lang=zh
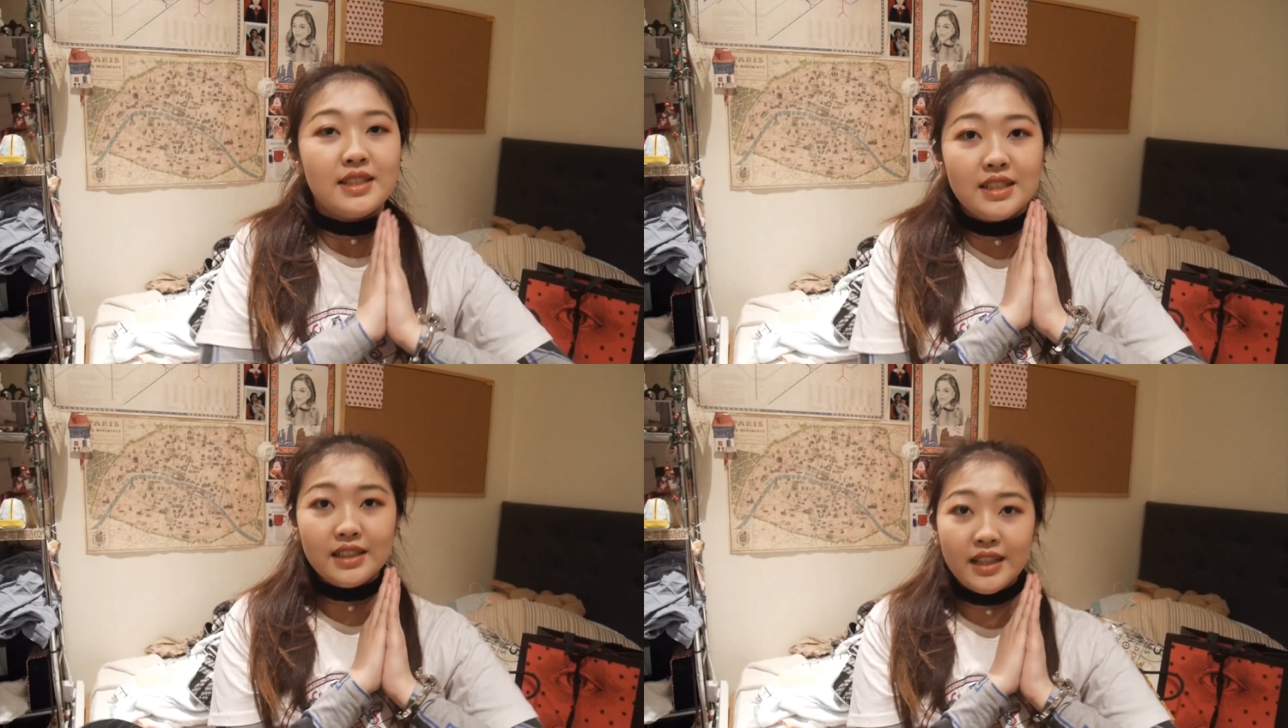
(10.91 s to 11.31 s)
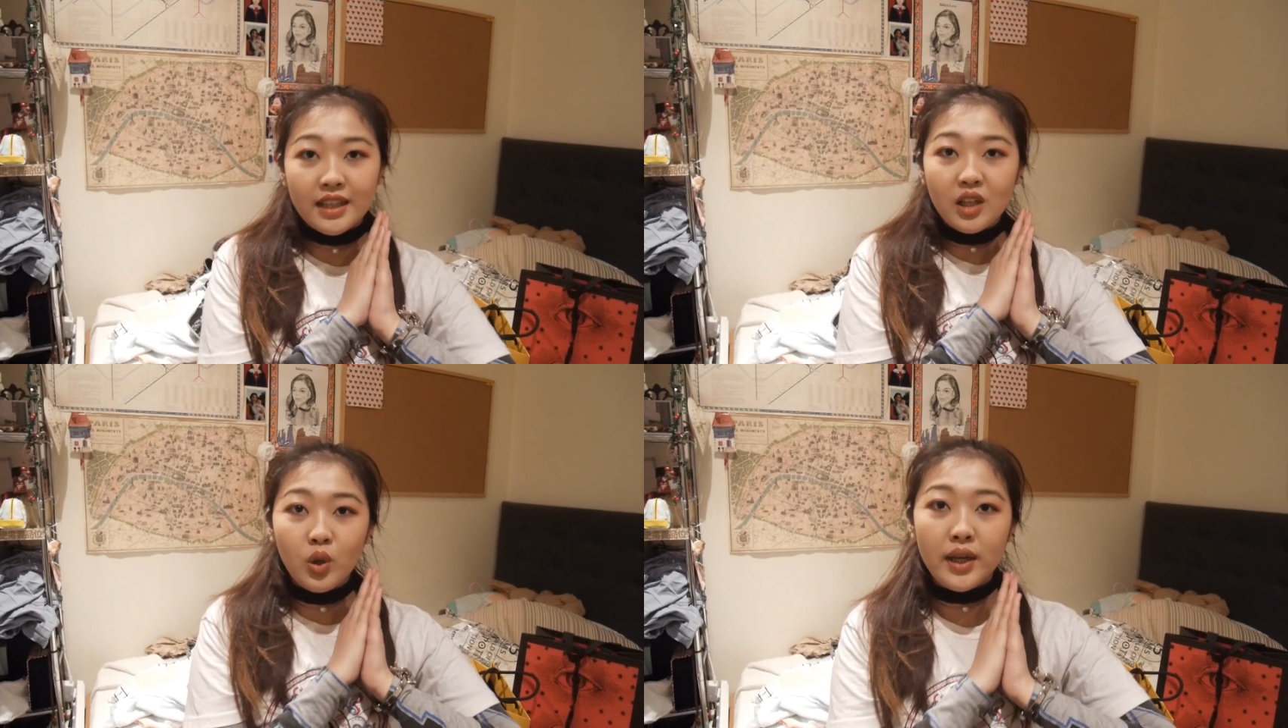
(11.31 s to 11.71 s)
今
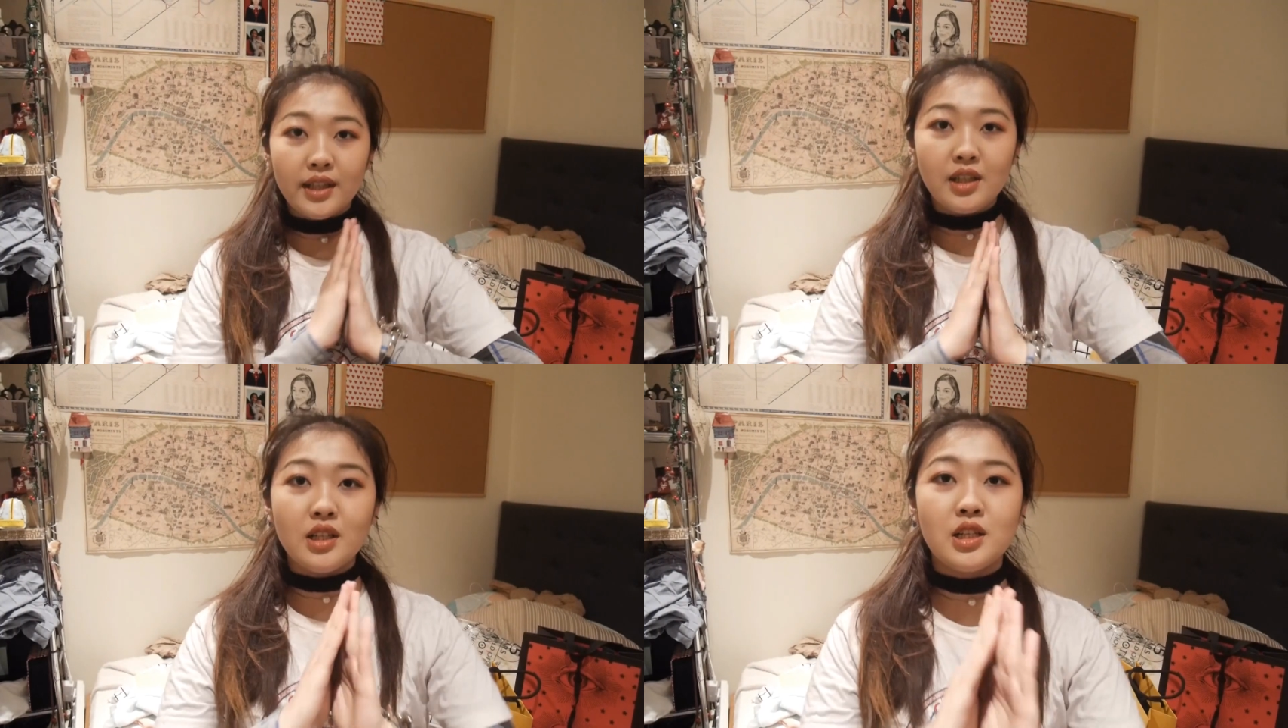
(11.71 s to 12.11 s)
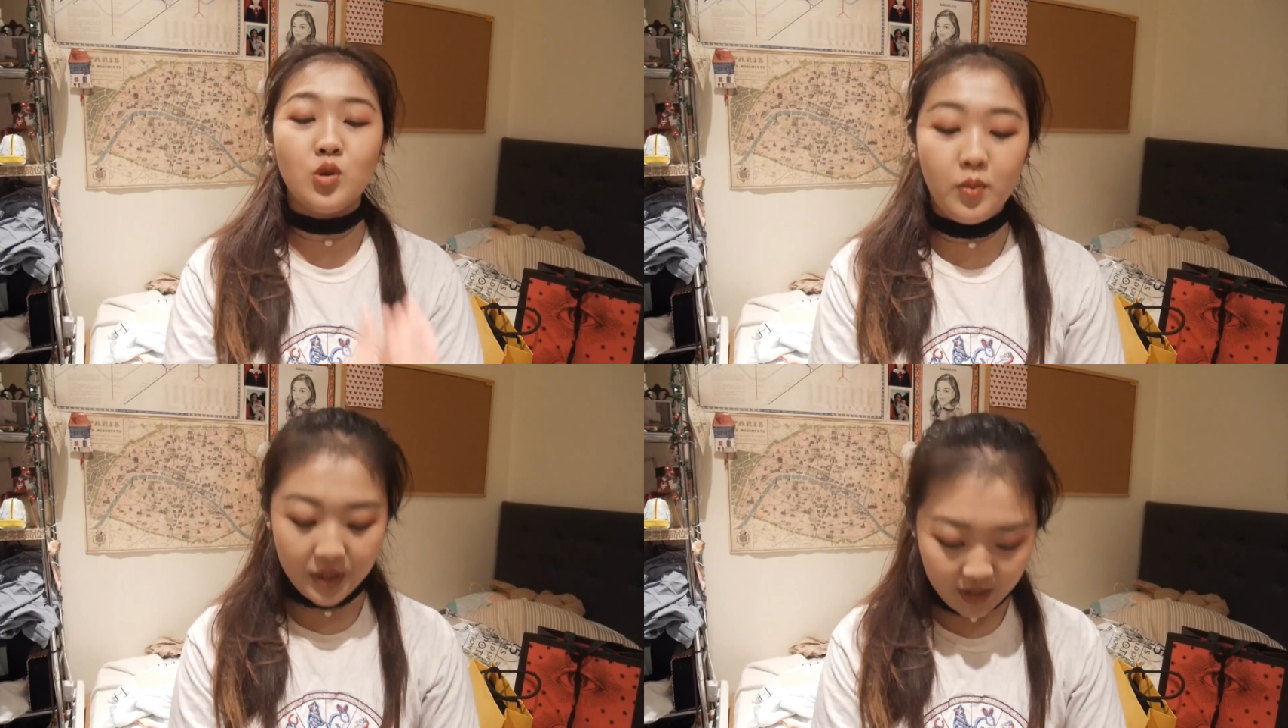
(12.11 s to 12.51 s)
天的话呢
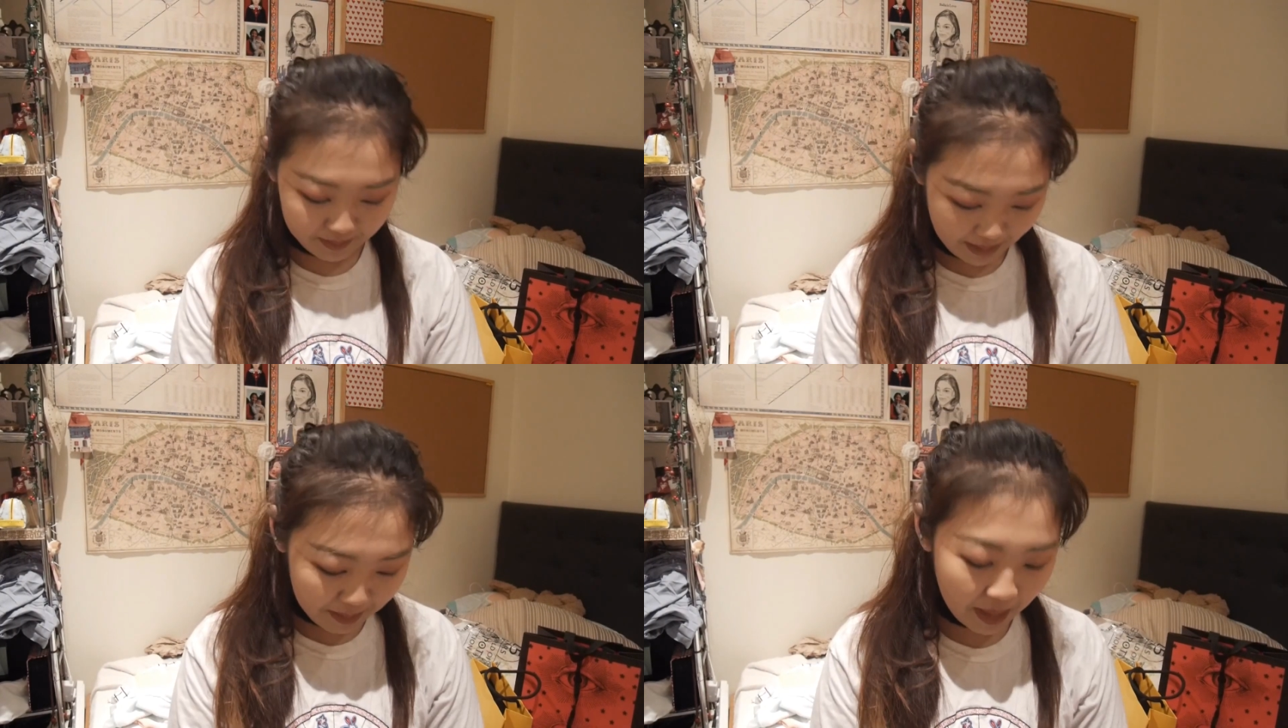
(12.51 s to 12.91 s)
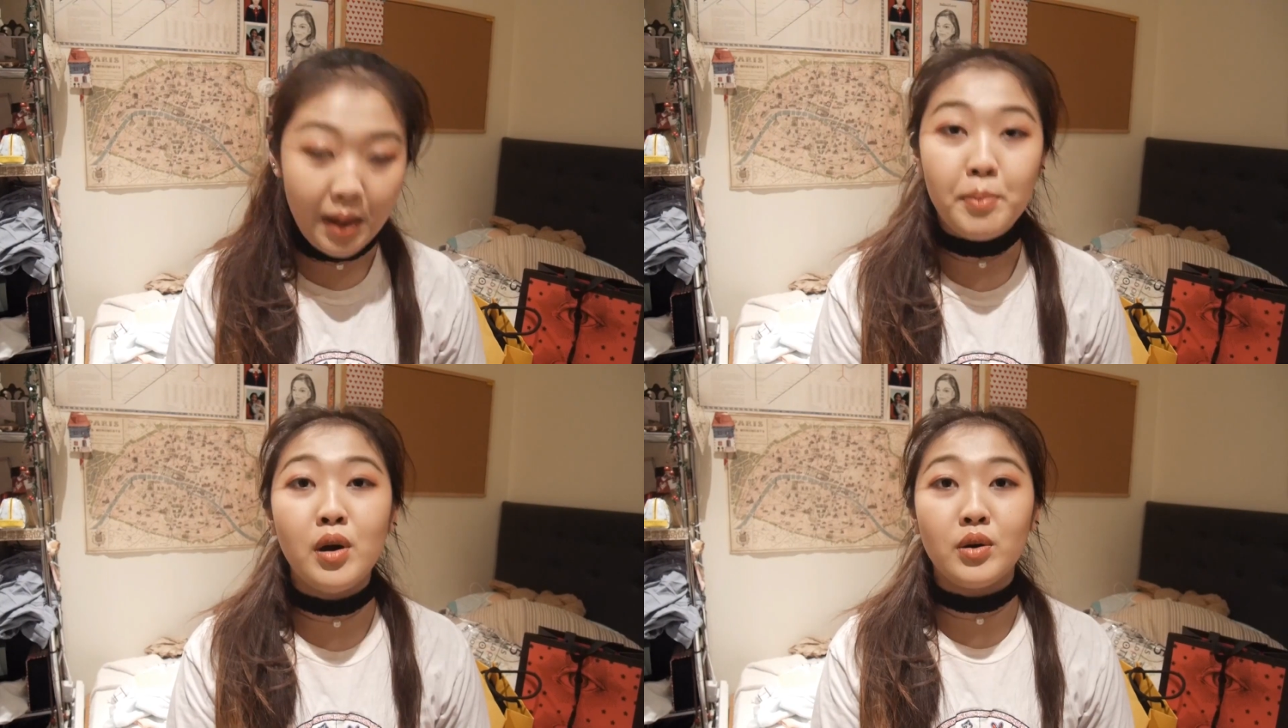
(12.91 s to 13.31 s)
是我们的买买
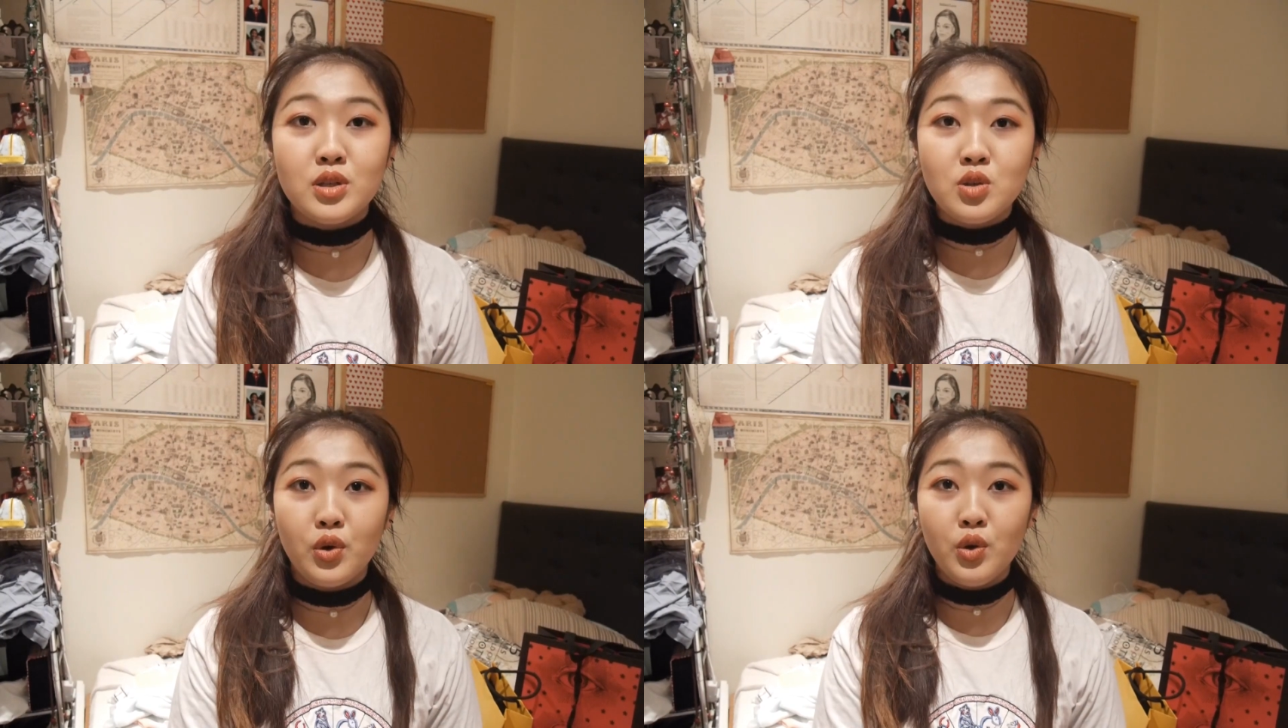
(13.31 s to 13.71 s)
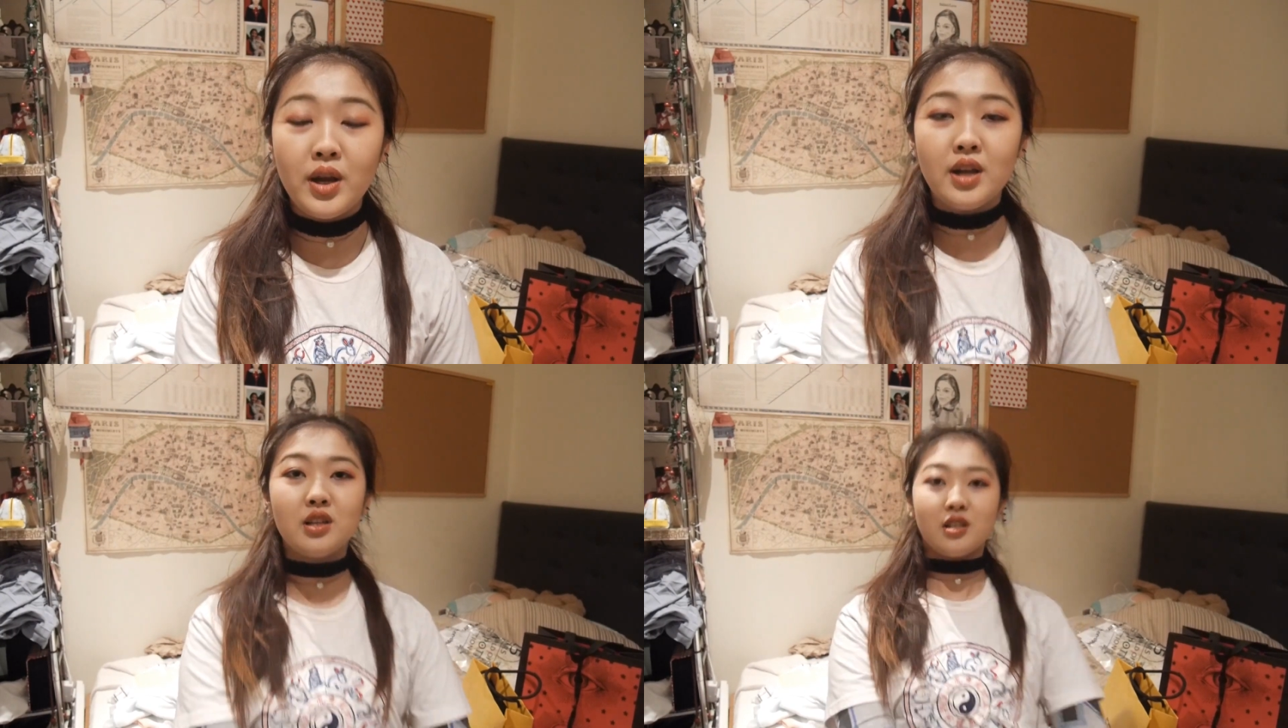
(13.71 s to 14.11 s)
买，不好意思，我
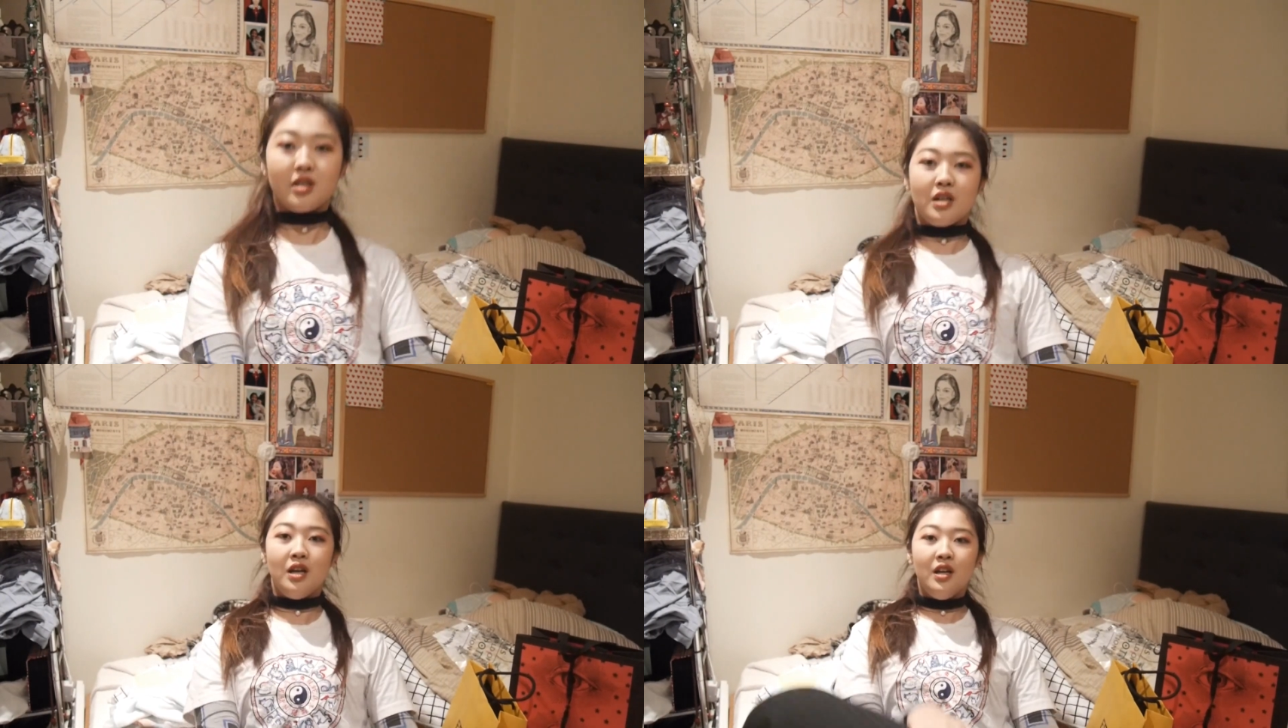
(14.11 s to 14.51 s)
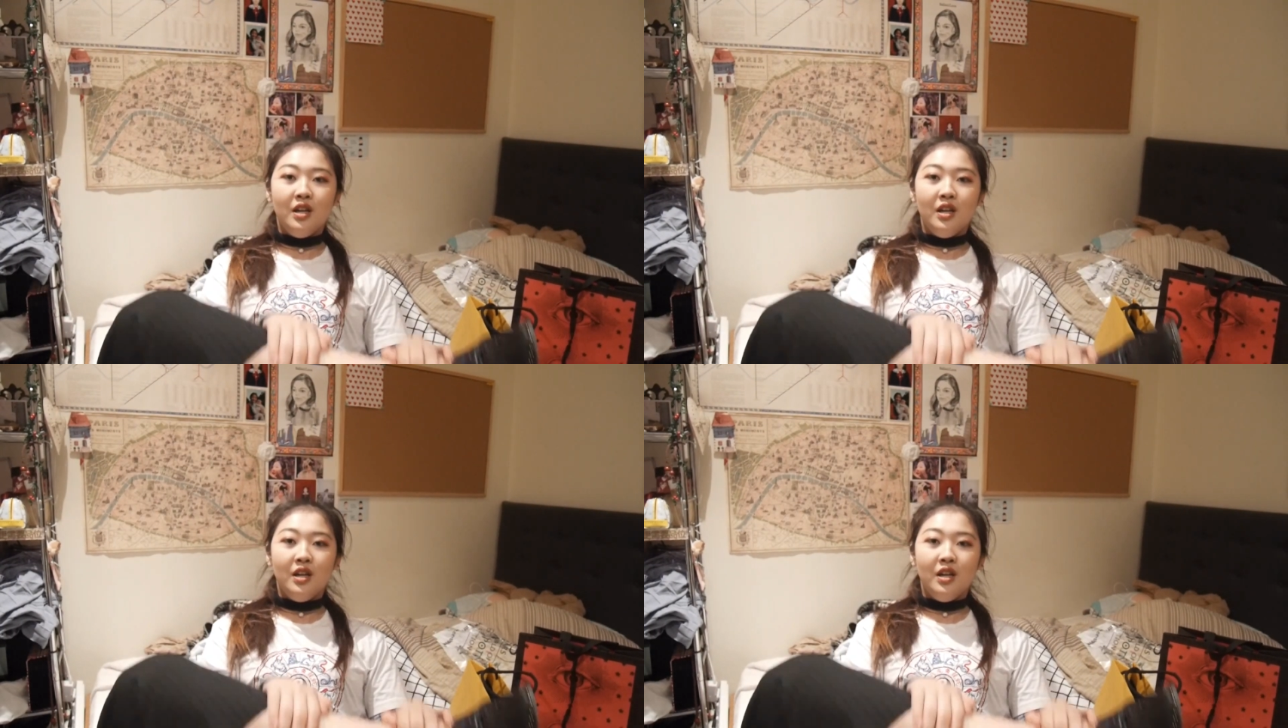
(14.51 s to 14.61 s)
又开始